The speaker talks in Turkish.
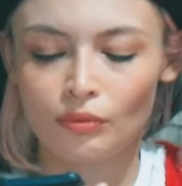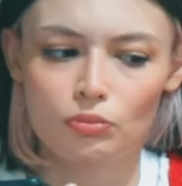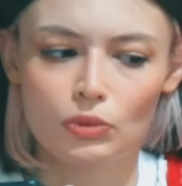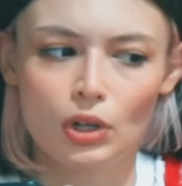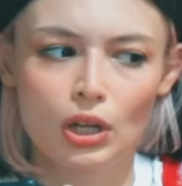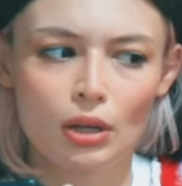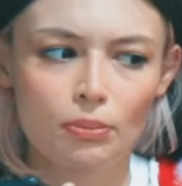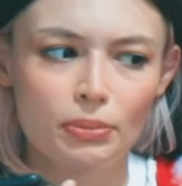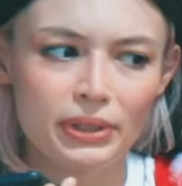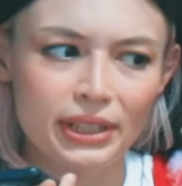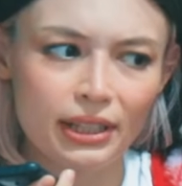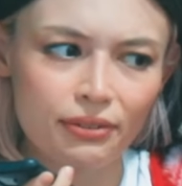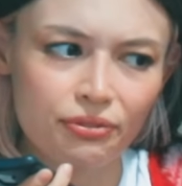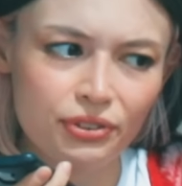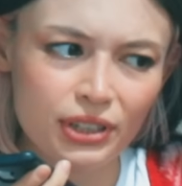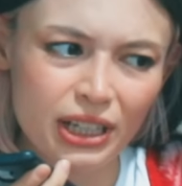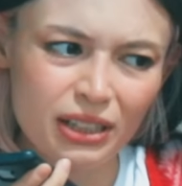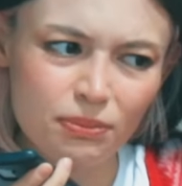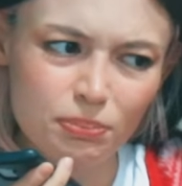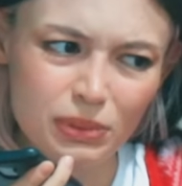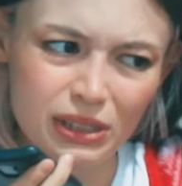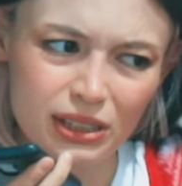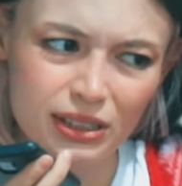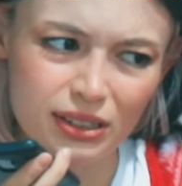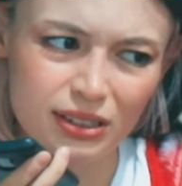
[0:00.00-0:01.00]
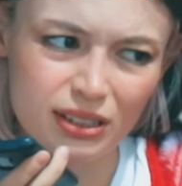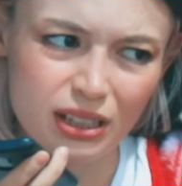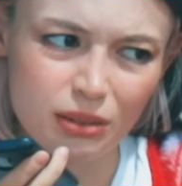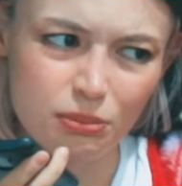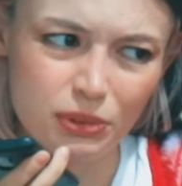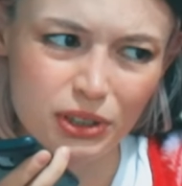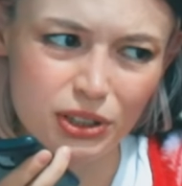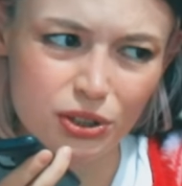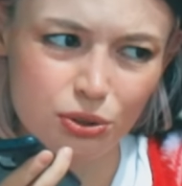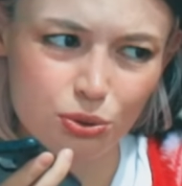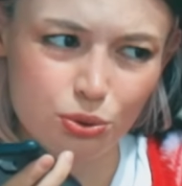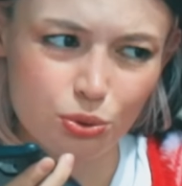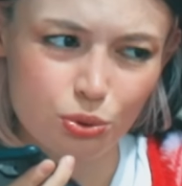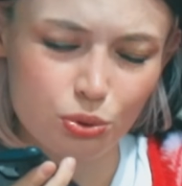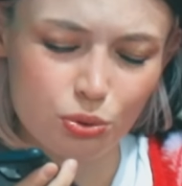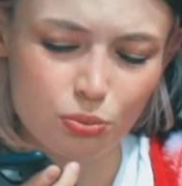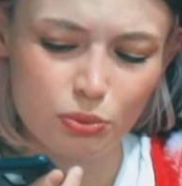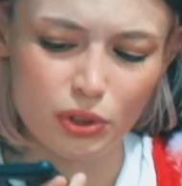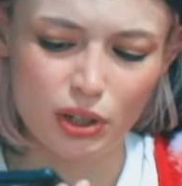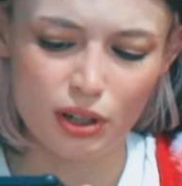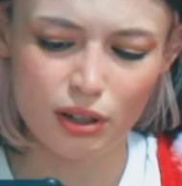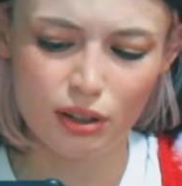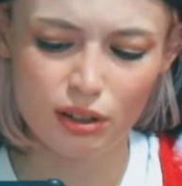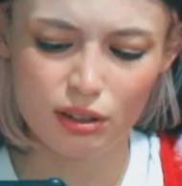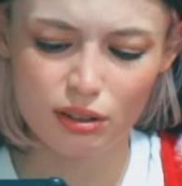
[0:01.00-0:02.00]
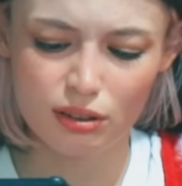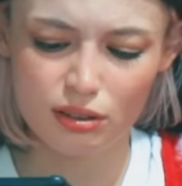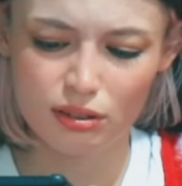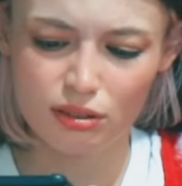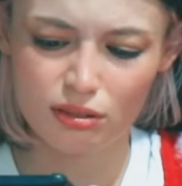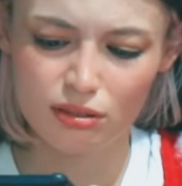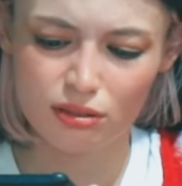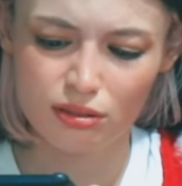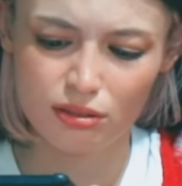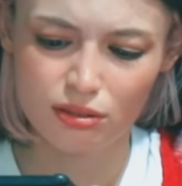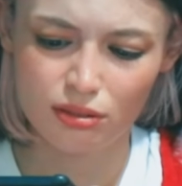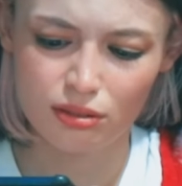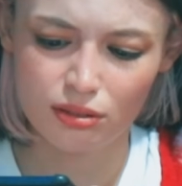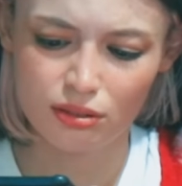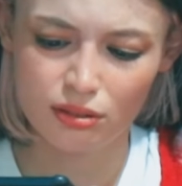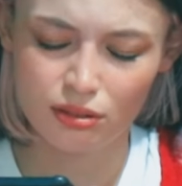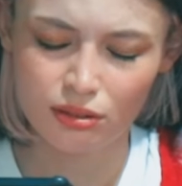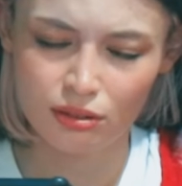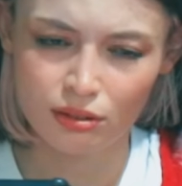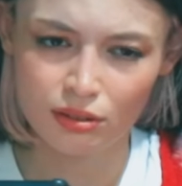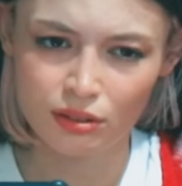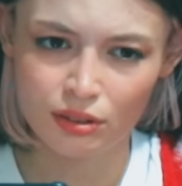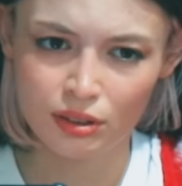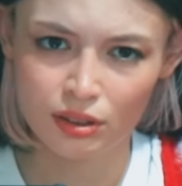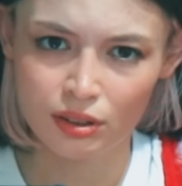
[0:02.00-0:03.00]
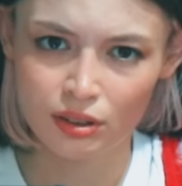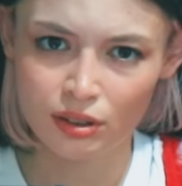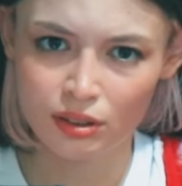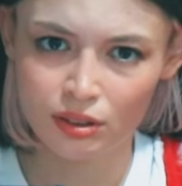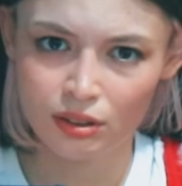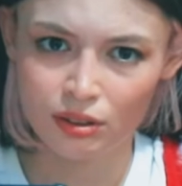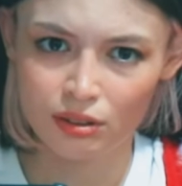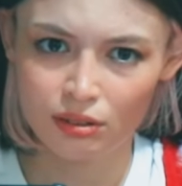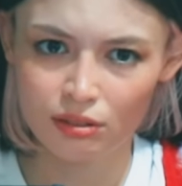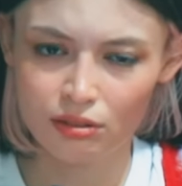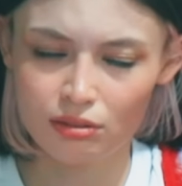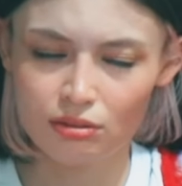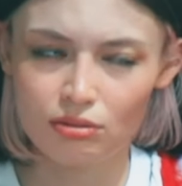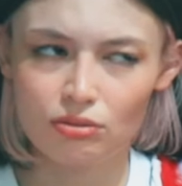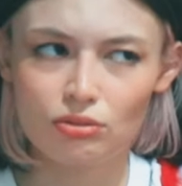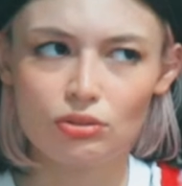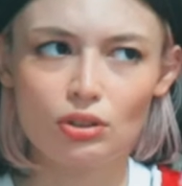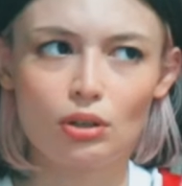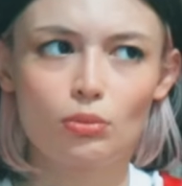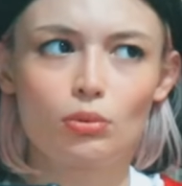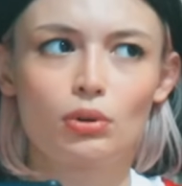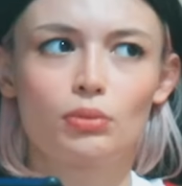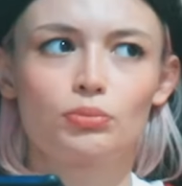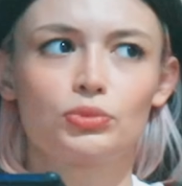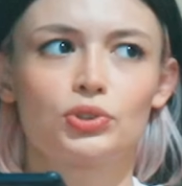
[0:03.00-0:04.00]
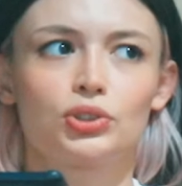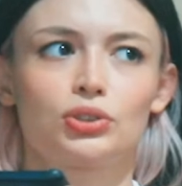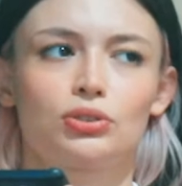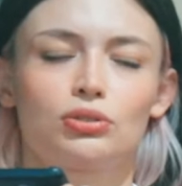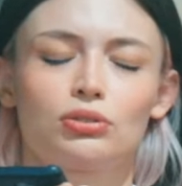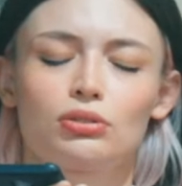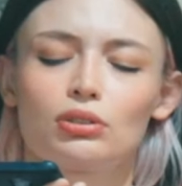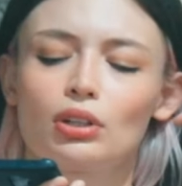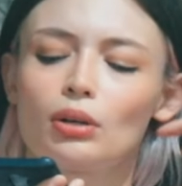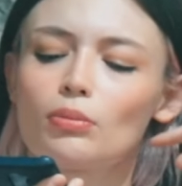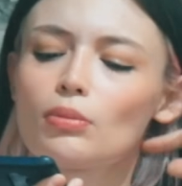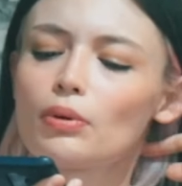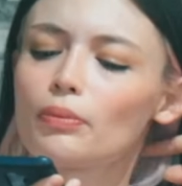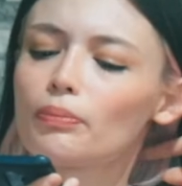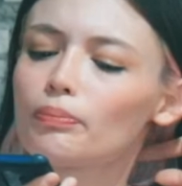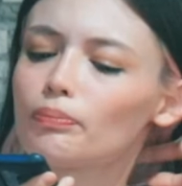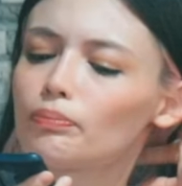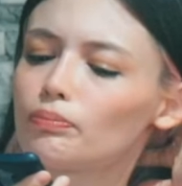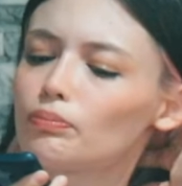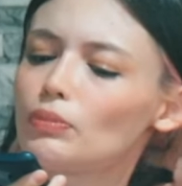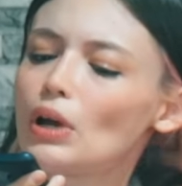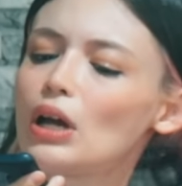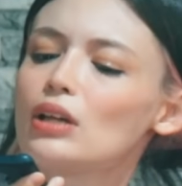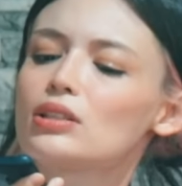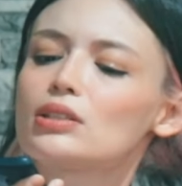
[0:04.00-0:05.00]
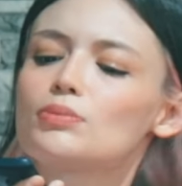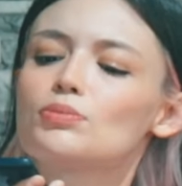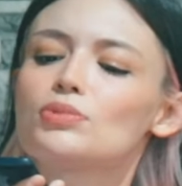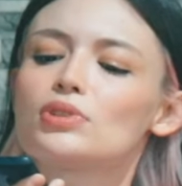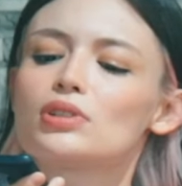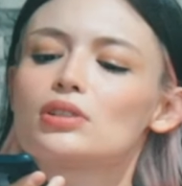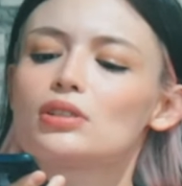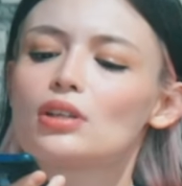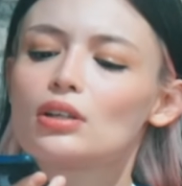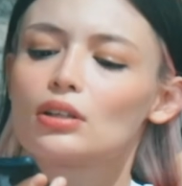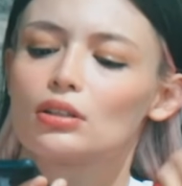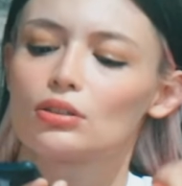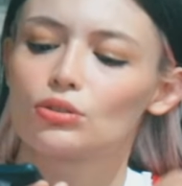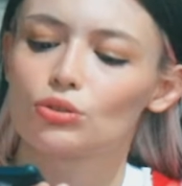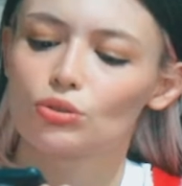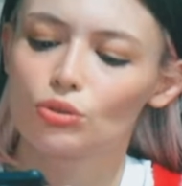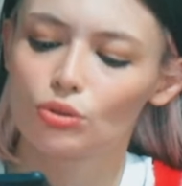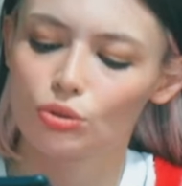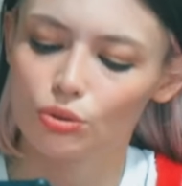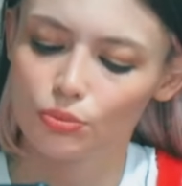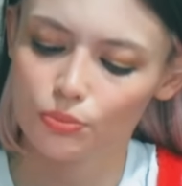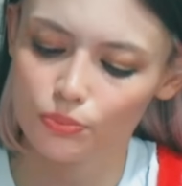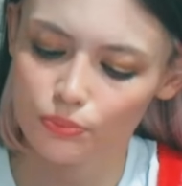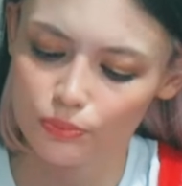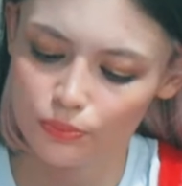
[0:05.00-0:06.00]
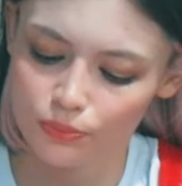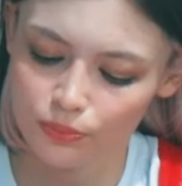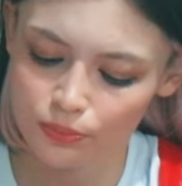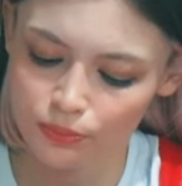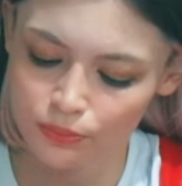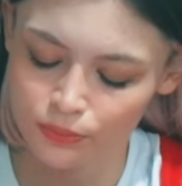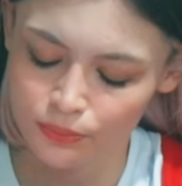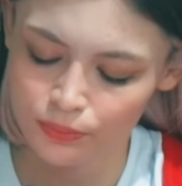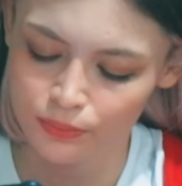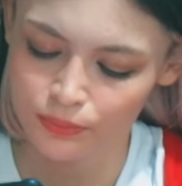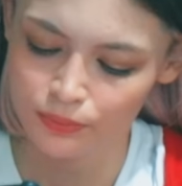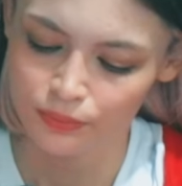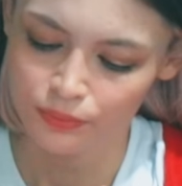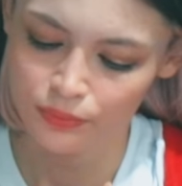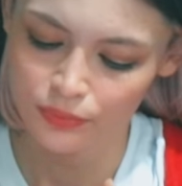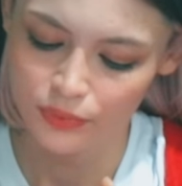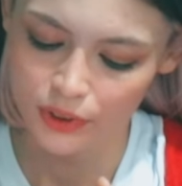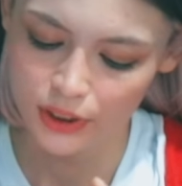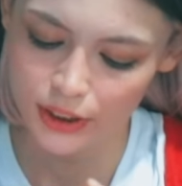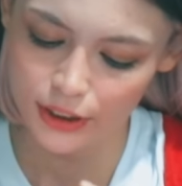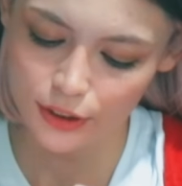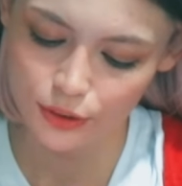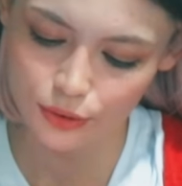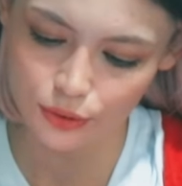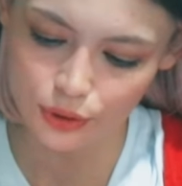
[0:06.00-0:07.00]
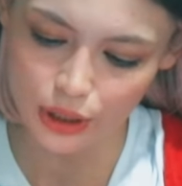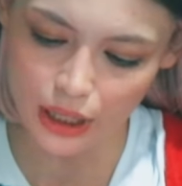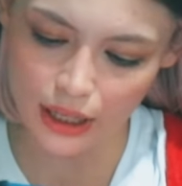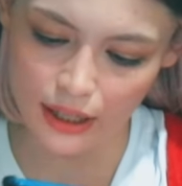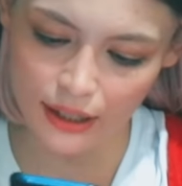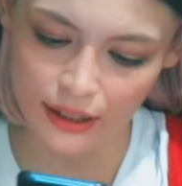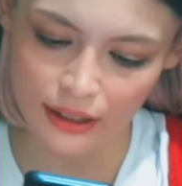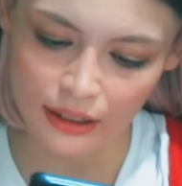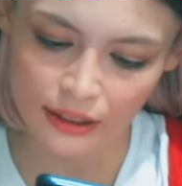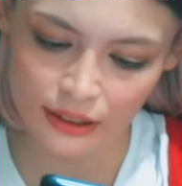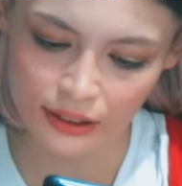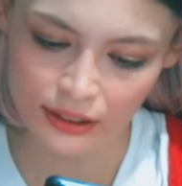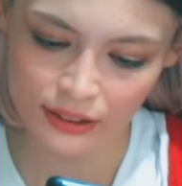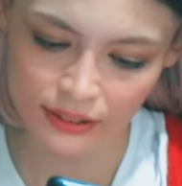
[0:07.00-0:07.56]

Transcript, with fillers: Tamam. Bir de fiyat bilgisi almak istiyorum ya. Günlük 120 TL. Tamamdır tamam. Ben şimdi size yazıyorum. Tabii. İyi günler.